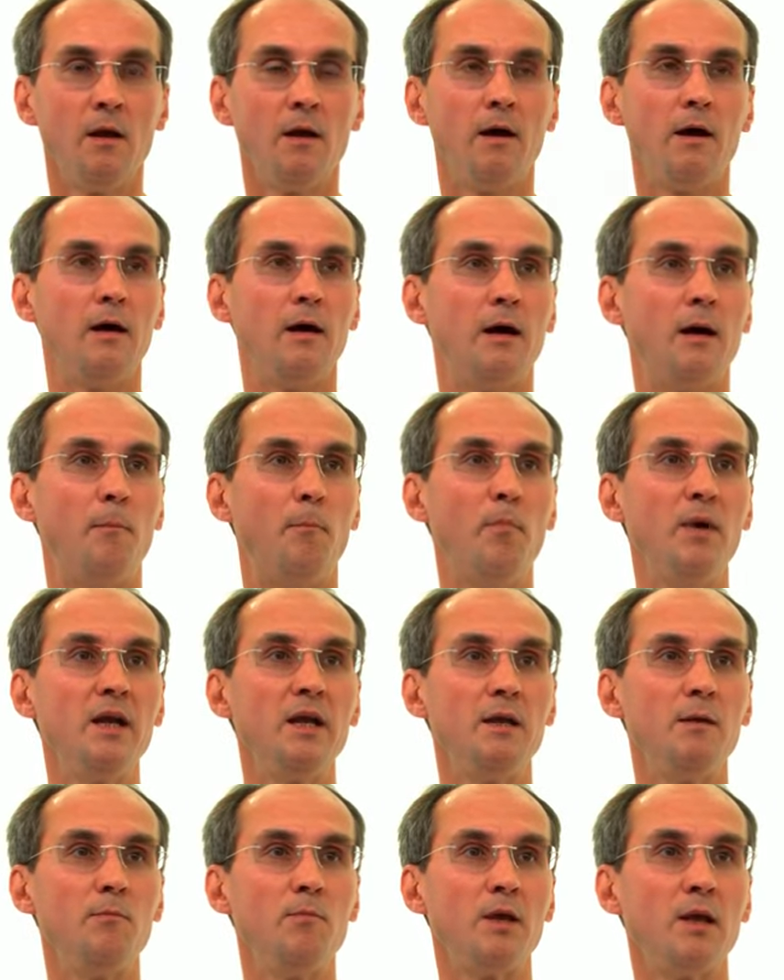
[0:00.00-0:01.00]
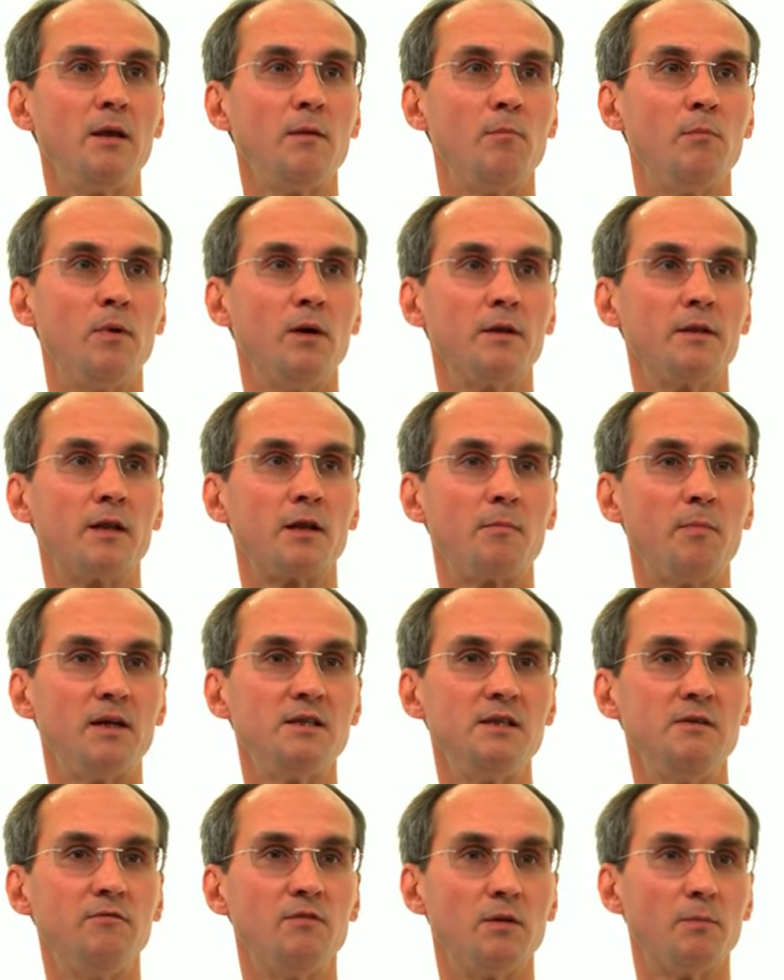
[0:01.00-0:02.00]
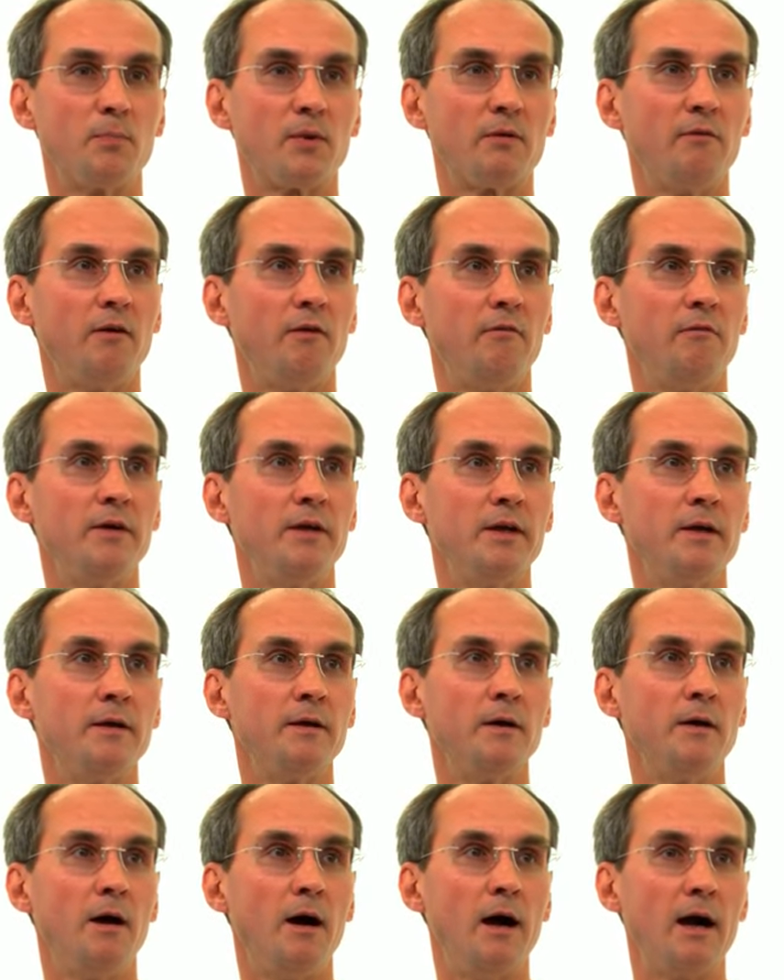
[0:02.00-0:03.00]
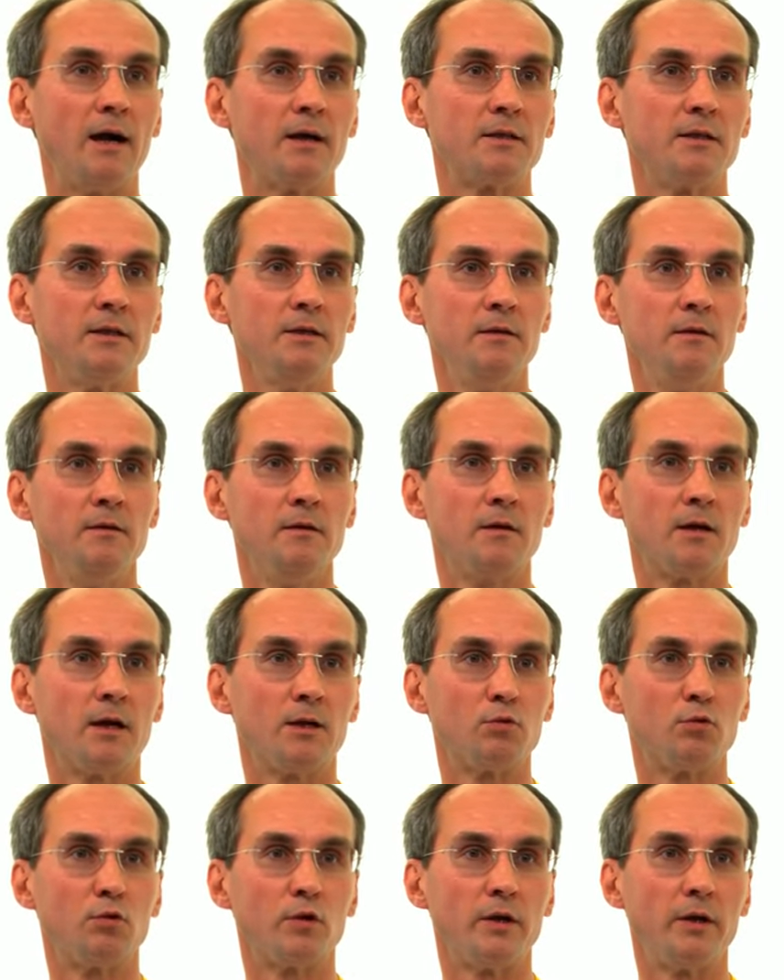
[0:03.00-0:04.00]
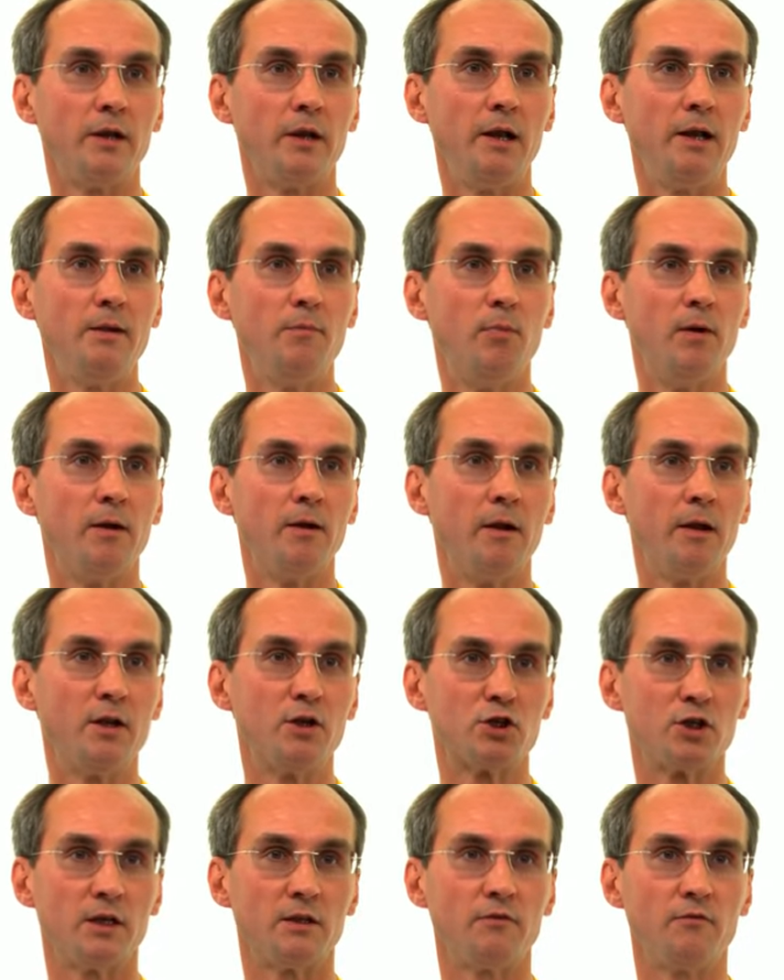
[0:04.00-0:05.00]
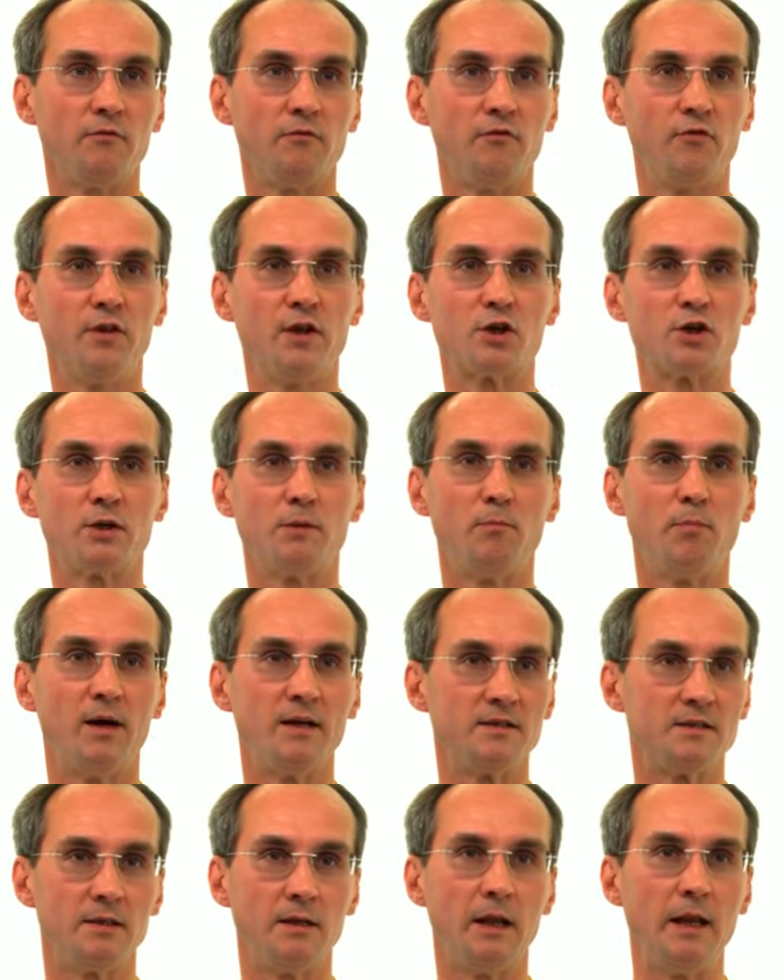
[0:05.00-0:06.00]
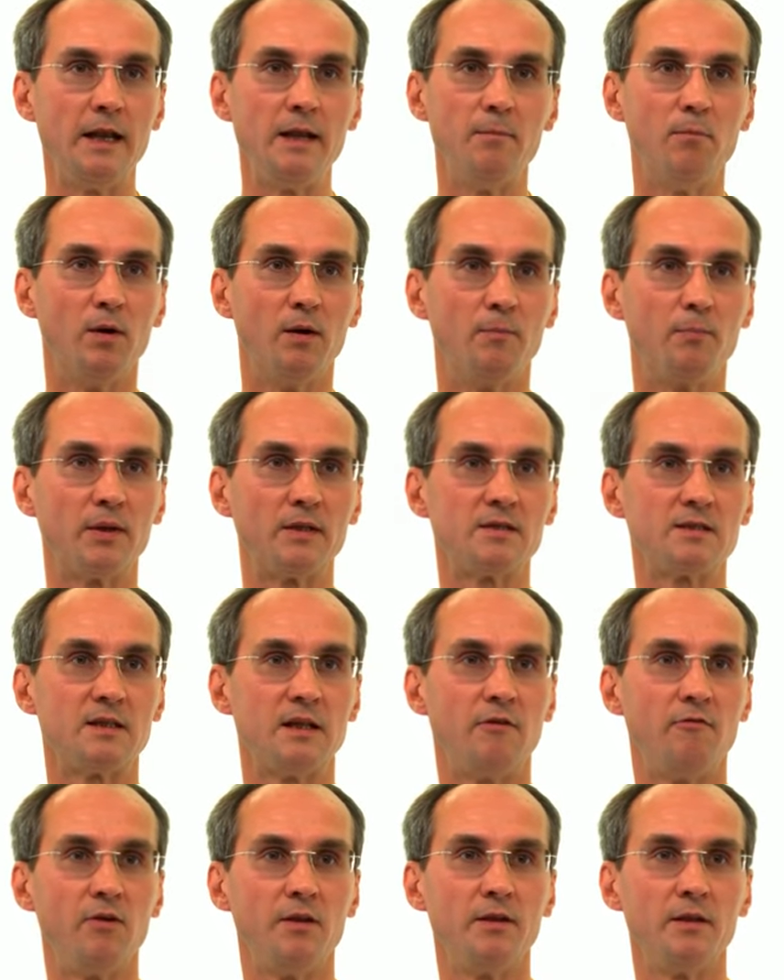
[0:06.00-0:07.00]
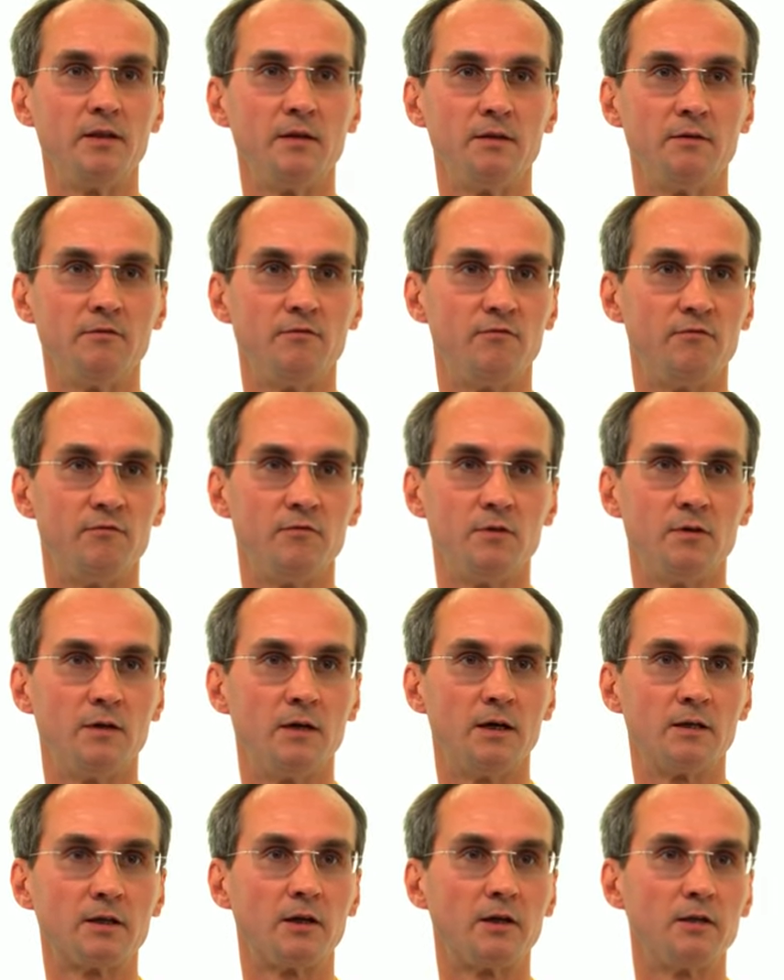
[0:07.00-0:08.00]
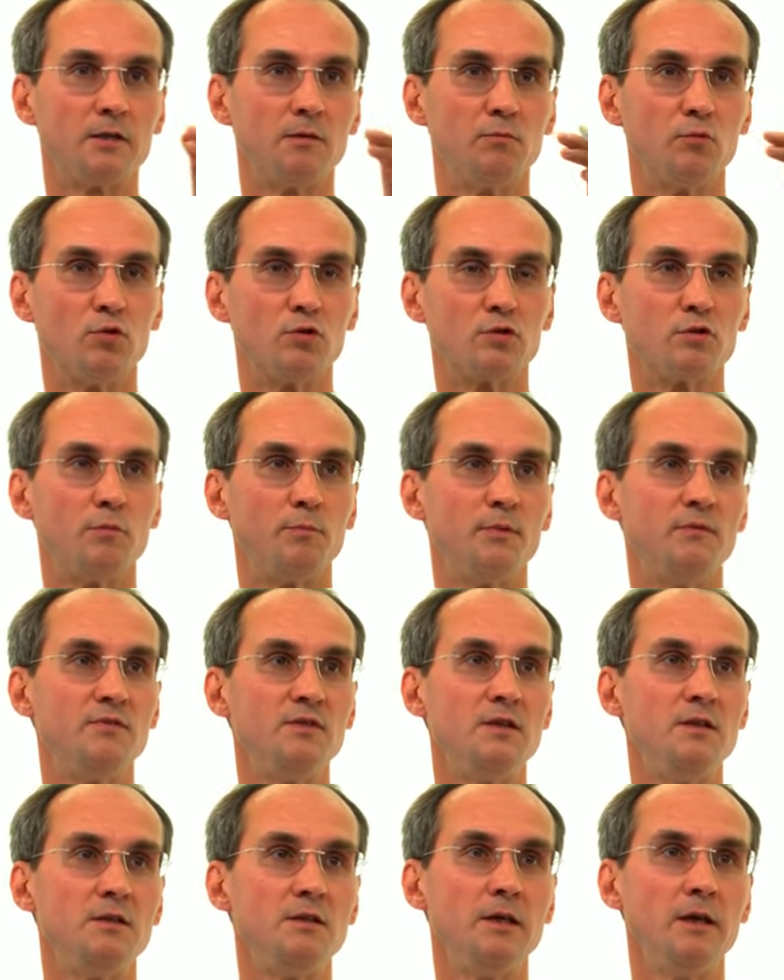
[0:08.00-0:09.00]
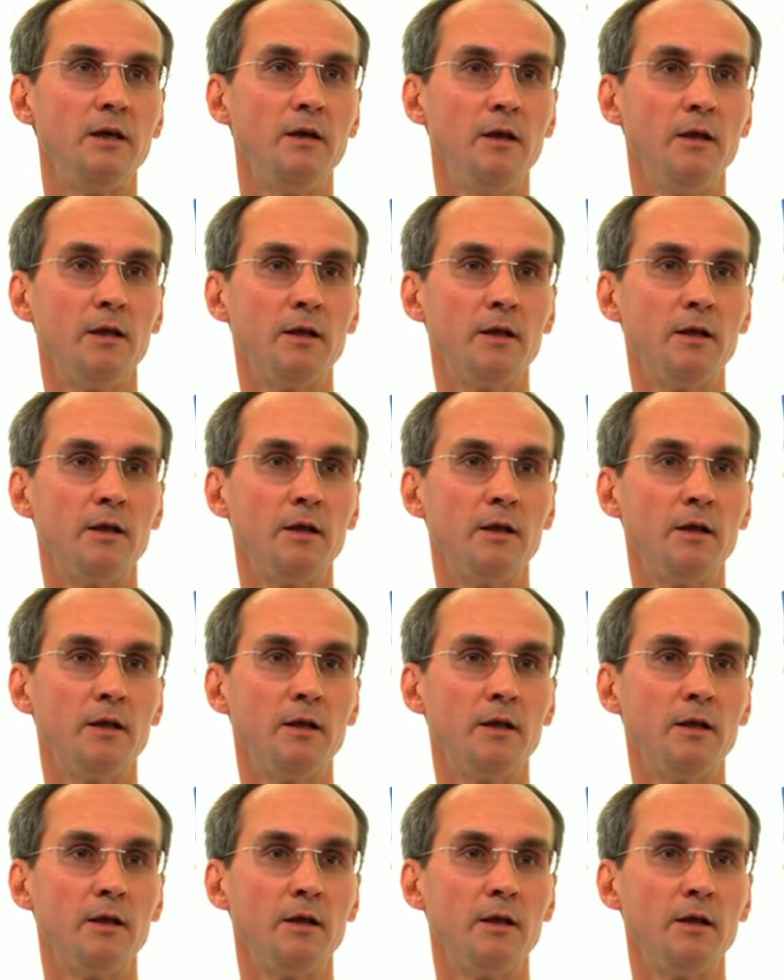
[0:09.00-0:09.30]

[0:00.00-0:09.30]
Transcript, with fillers: А, мы имеем нормативно-правовые акты, которые либо лежат в нашей базе, либо представлены в открытом доступе в сети.